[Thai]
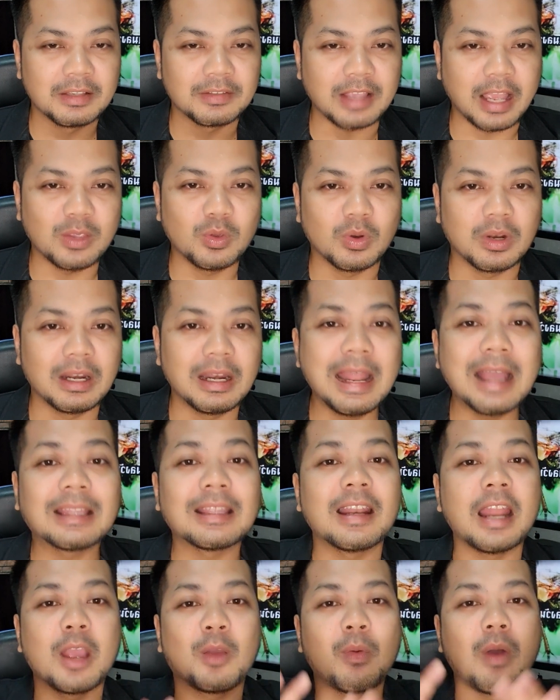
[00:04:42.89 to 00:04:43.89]
สายหยุดและ
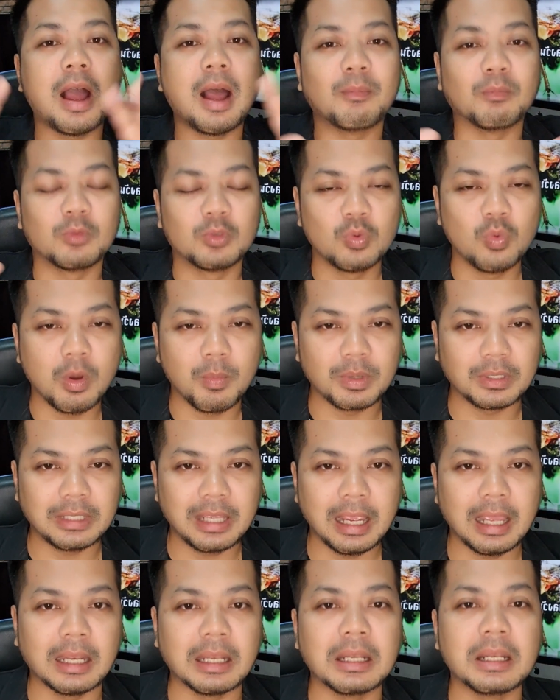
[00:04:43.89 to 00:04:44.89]
ทนายความทั่วประ
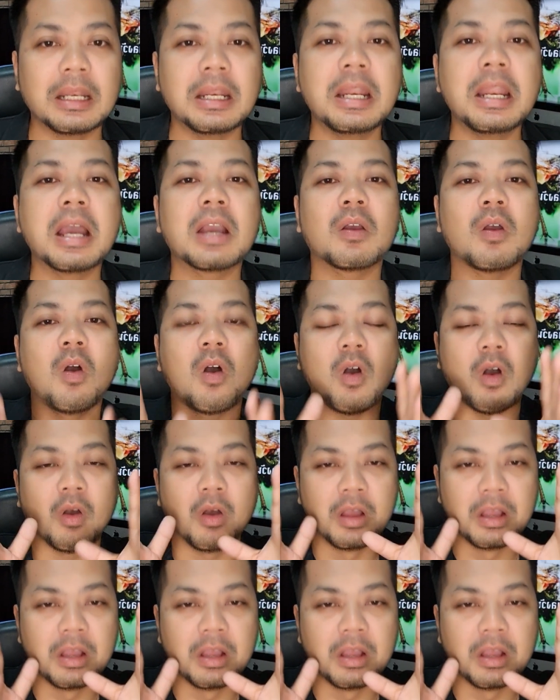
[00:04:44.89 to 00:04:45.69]
เทศ และก็